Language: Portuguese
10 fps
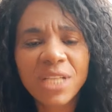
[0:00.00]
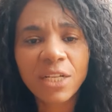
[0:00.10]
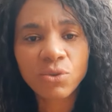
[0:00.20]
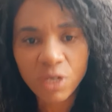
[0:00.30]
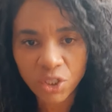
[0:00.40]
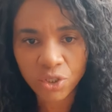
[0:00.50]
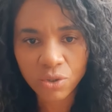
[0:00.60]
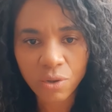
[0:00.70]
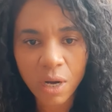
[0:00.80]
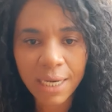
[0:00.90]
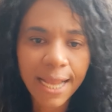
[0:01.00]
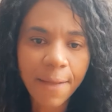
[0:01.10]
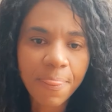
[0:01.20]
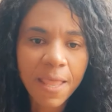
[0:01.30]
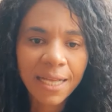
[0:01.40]
na tua
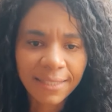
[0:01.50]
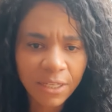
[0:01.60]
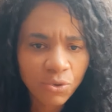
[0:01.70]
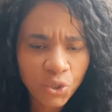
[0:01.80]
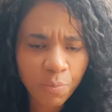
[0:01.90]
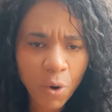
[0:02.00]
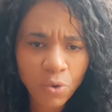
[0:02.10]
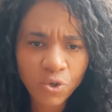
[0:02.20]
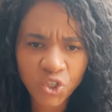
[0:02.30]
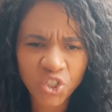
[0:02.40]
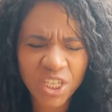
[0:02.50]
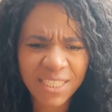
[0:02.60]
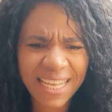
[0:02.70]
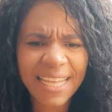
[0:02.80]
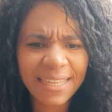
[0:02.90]
história, dentro de poucos
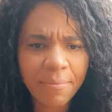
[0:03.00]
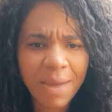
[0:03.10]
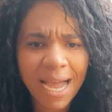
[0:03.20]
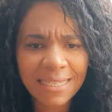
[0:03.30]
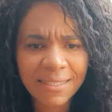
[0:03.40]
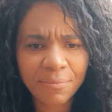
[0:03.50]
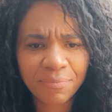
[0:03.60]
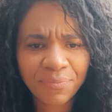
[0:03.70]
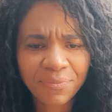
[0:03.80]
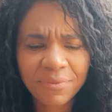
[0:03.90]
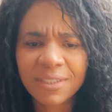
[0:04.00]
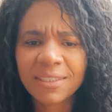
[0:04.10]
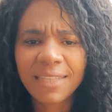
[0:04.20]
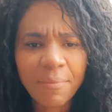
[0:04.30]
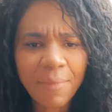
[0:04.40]
dias. Ei, tem mais.
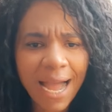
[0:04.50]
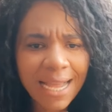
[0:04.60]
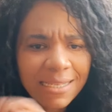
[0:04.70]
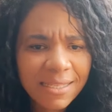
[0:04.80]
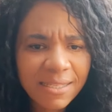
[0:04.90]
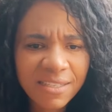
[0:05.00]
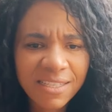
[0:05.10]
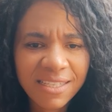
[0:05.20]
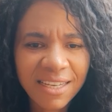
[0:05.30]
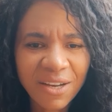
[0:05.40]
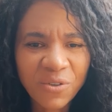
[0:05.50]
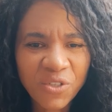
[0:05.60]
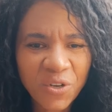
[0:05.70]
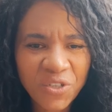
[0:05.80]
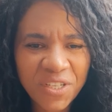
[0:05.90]
Tem mais. O
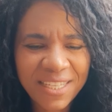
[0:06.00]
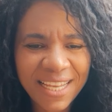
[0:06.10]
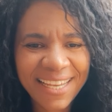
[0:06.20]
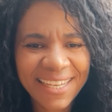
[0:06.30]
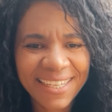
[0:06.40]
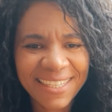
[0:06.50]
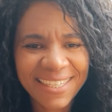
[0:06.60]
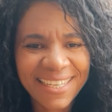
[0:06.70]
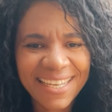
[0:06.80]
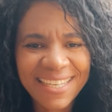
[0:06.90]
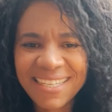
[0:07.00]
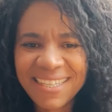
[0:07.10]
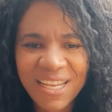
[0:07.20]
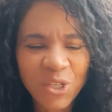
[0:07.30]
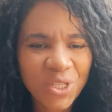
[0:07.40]
Senhor diz: ei, esse
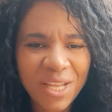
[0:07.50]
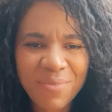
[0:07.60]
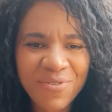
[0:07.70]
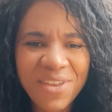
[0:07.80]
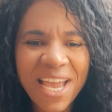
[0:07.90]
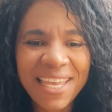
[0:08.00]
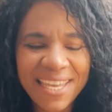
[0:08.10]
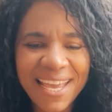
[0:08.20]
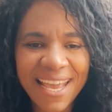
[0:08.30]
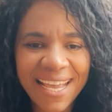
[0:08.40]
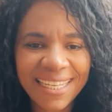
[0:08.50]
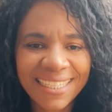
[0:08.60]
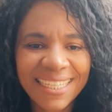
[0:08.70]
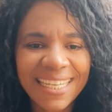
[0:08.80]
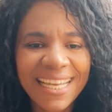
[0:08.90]
testemunho aí é.
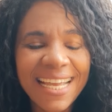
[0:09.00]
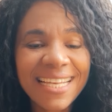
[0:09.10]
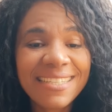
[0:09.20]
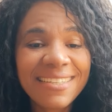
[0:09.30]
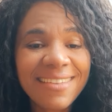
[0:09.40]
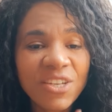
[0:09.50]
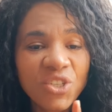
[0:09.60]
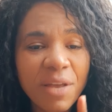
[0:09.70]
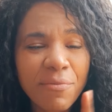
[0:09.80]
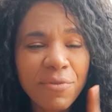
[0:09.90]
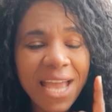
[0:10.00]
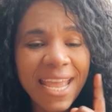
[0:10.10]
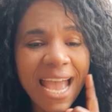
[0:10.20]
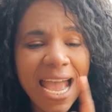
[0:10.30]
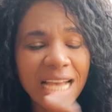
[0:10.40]
Esse testemunho
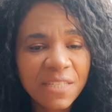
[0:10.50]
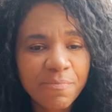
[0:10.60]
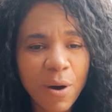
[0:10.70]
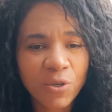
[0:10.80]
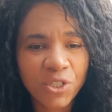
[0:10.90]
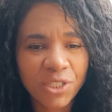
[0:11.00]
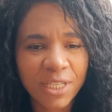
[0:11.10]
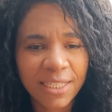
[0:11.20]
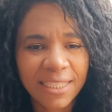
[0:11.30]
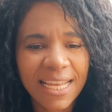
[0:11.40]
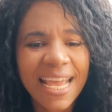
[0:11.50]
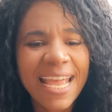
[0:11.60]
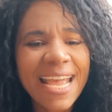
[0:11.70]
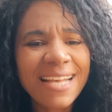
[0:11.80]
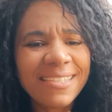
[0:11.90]
aí é resposta.
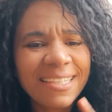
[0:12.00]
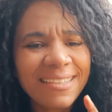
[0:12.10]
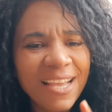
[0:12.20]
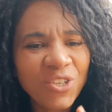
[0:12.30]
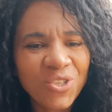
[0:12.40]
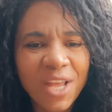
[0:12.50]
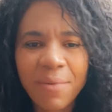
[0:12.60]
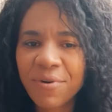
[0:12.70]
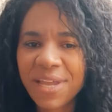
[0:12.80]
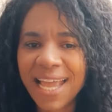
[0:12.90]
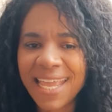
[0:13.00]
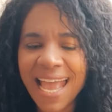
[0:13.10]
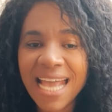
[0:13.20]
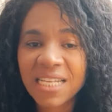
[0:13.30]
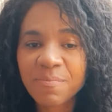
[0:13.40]
Esse testemunho aí
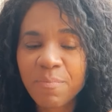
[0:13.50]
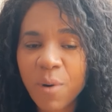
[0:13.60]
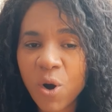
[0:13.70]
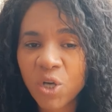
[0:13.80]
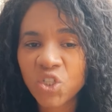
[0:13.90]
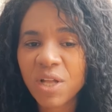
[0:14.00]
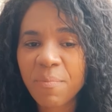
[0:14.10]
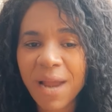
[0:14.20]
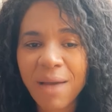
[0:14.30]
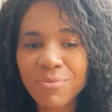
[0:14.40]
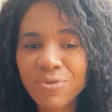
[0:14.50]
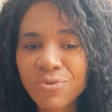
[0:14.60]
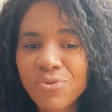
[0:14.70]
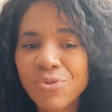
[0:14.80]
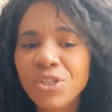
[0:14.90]
é resposta para
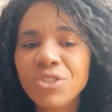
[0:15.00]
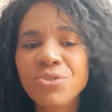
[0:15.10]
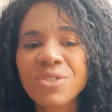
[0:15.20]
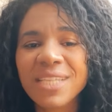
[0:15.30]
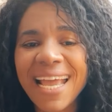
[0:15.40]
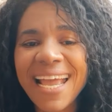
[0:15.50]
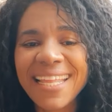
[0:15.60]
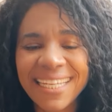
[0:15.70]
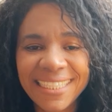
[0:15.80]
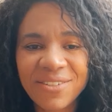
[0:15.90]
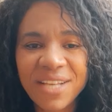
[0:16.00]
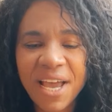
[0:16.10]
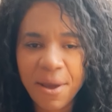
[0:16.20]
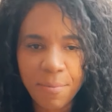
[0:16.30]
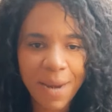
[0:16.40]
muitos, eita Deus,
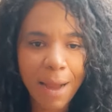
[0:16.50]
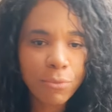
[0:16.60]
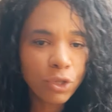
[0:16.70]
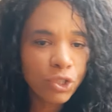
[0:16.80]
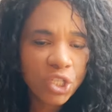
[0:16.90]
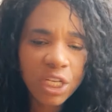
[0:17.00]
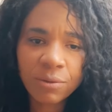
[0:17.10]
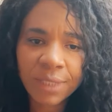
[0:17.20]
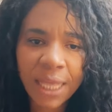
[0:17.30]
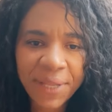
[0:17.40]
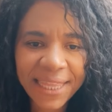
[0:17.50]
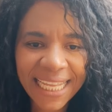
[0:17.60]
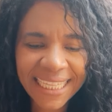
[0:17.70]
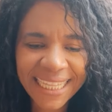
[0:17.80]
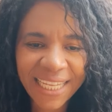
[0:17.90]
para muitos que não estão
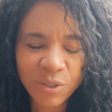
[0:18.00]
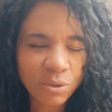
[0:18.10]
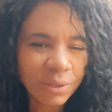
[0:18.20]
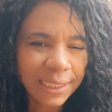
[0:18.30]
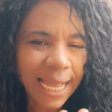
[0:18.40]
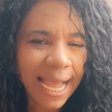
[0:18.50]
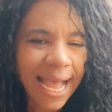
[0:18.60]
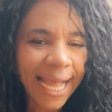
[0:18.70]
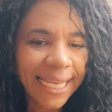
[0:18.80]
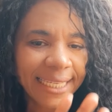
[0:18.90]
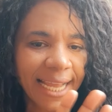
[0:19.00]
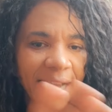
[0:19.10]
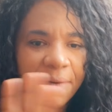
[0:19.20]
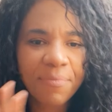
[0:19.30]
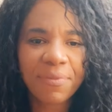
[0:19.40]
entendendo
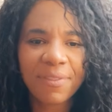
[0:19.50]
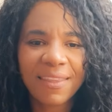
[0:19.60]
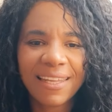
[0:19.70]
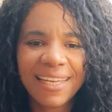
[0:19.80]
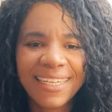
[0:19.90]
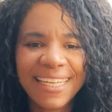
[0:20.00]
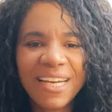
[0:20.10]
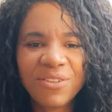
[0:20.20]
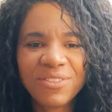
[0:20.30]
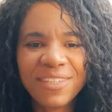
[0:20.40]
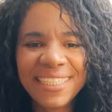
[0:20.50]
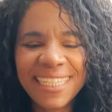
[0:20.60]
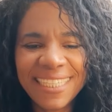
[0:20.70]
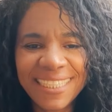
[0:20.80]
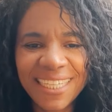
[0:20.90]
nada, que não estão
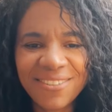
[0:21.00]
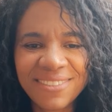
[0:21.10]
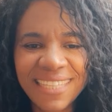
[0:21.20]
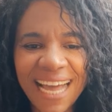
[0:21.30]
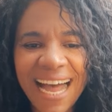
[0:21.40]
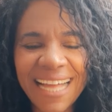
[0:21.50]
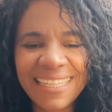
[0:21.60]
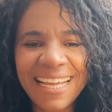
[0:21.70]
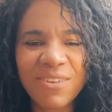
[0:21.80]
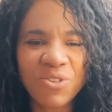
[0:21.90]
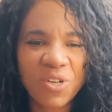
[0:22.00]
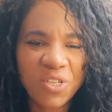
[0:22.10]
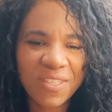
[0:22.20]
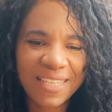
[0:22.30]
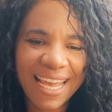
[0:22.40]
entendendo nada. Eu só
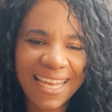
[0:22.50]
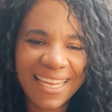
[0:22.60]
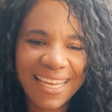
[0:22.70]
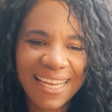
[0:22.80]
dizei ei,